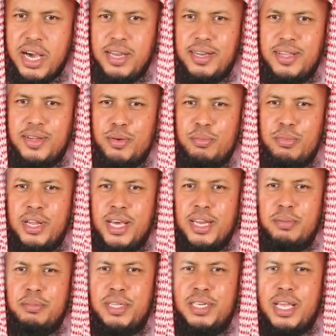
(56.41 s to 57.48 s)
আল্লাহবুল
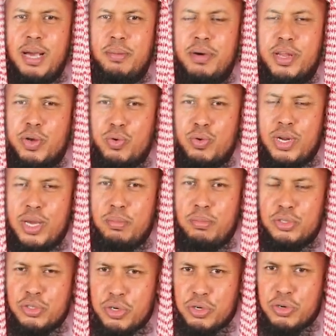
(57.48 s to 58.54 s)
আলমিন আমার গুণা
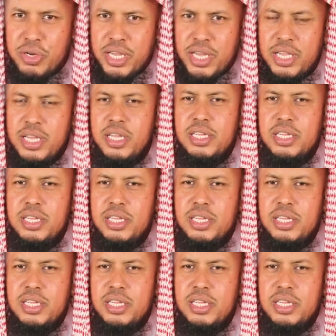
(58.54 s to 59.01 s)
মোচন করে